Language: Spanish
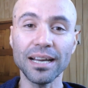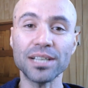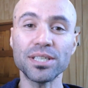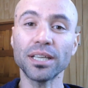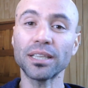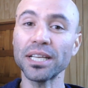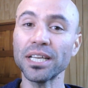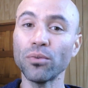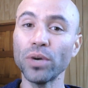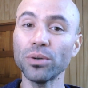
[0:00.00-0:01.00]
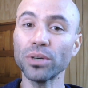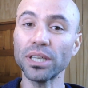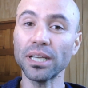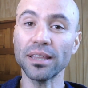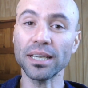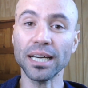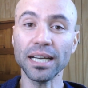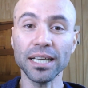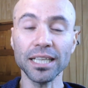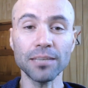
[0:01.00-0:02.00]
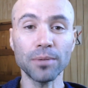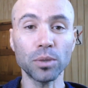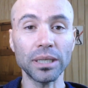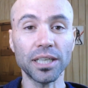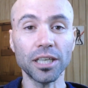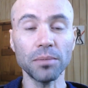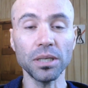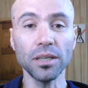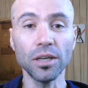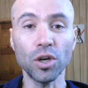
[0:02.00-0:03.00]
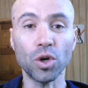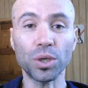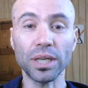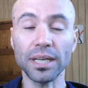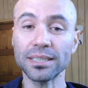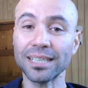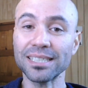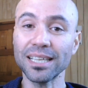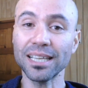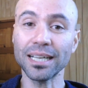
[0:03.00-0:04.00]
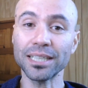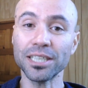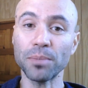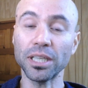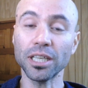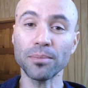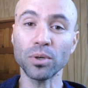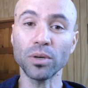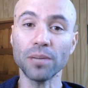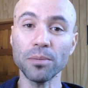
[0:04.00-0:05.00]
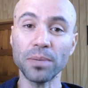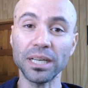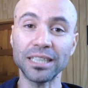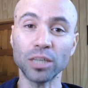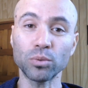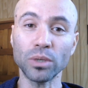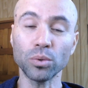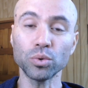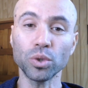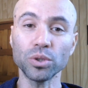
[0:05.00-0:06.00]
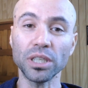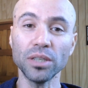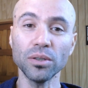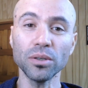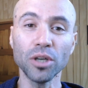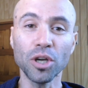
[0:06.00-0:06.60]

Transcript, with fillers: así que estaría bueno que quienes descarguen este manual de Gemini o quienes accedan al GPT que programé para interactuar con su contenido